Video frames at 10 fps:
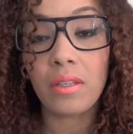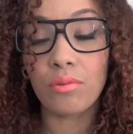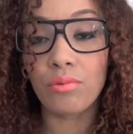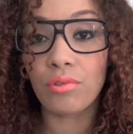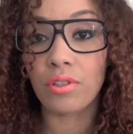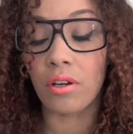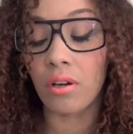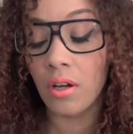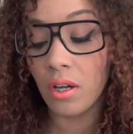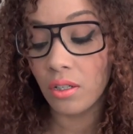Donc, euh,
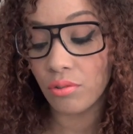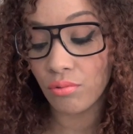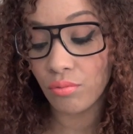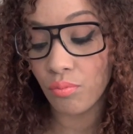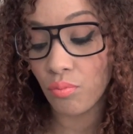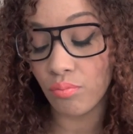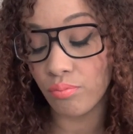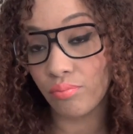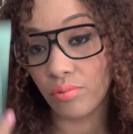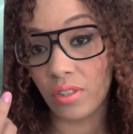donc
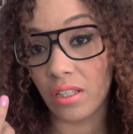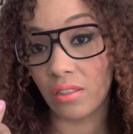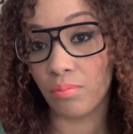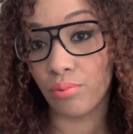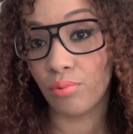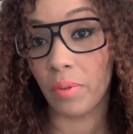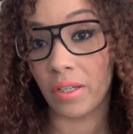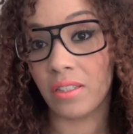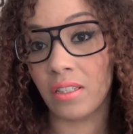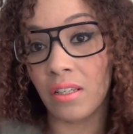ça, c'est plutôt
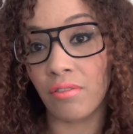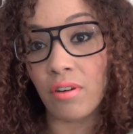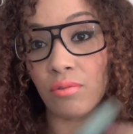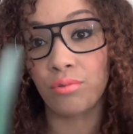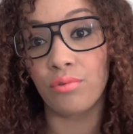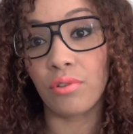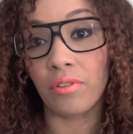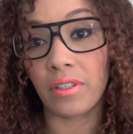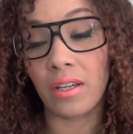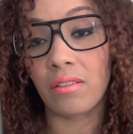pratique d'avoir le 2
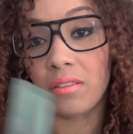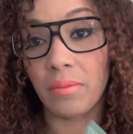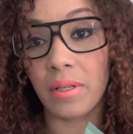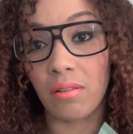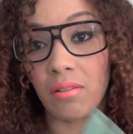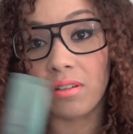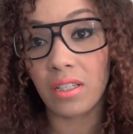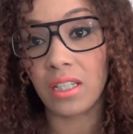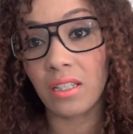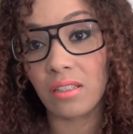en 1, démêlant
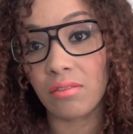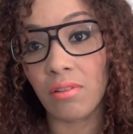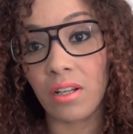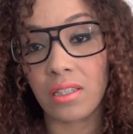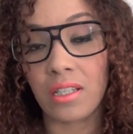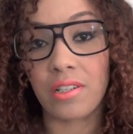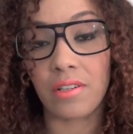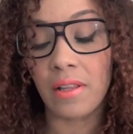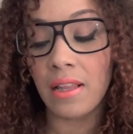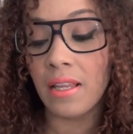et sans
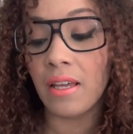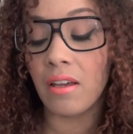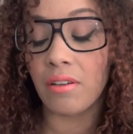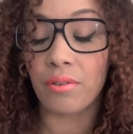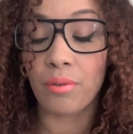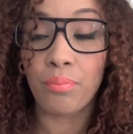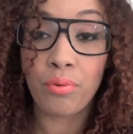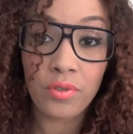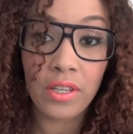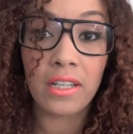rinçage. Euh,
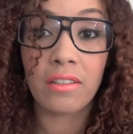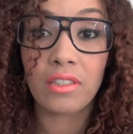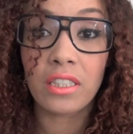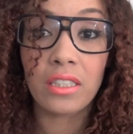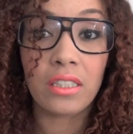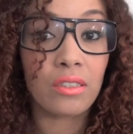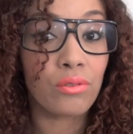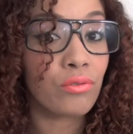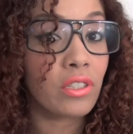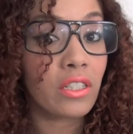pour celles qui
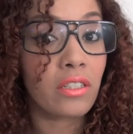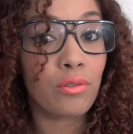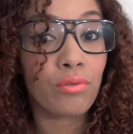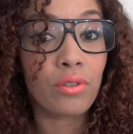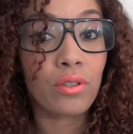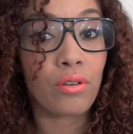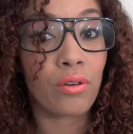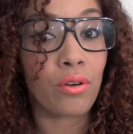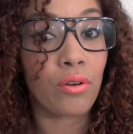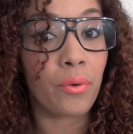utilisent des trucs
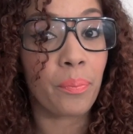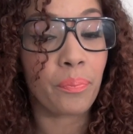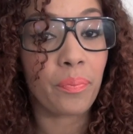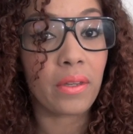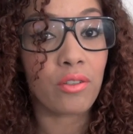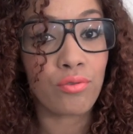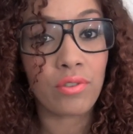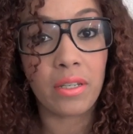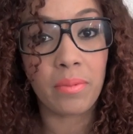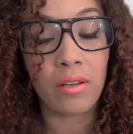euh, juste
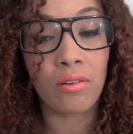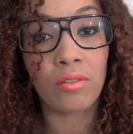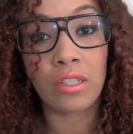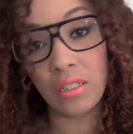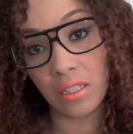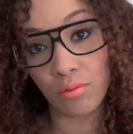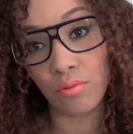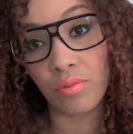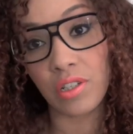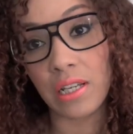juste démêlants et qui
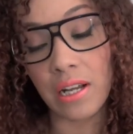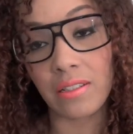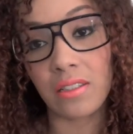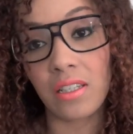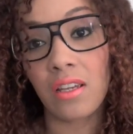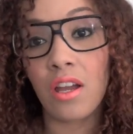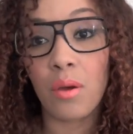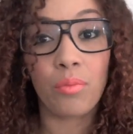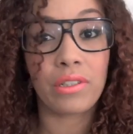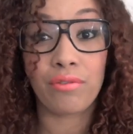sont obligées de les rincer,
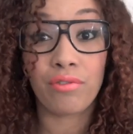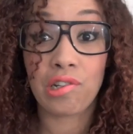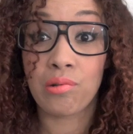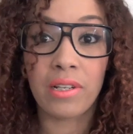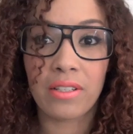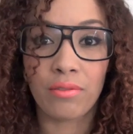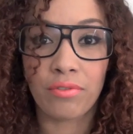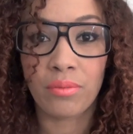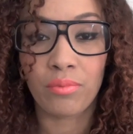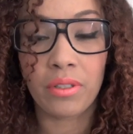moi des fois je le laisse en
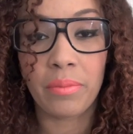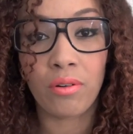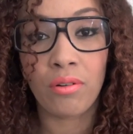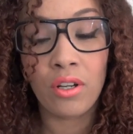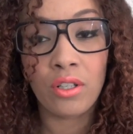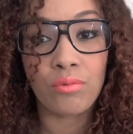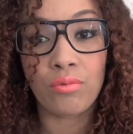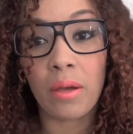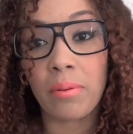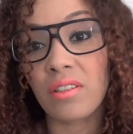fait mon démêlant.
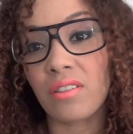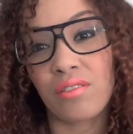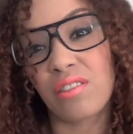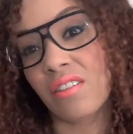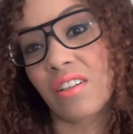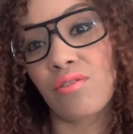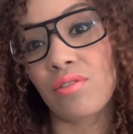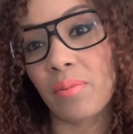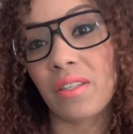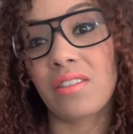Donc après c'est vrai que je ne
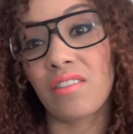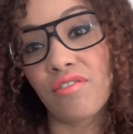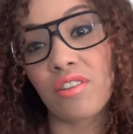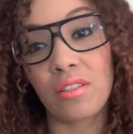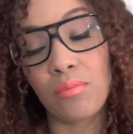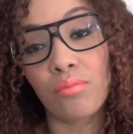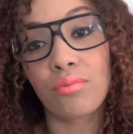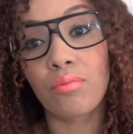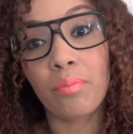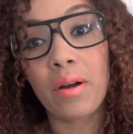sais pas si c'est forcément
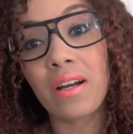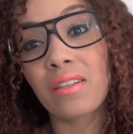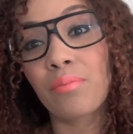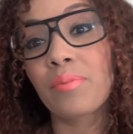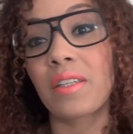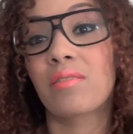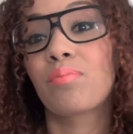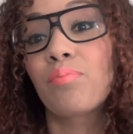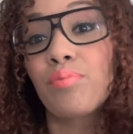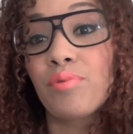bon ou pas, ça peut peut-être
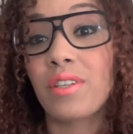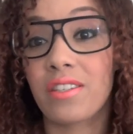plus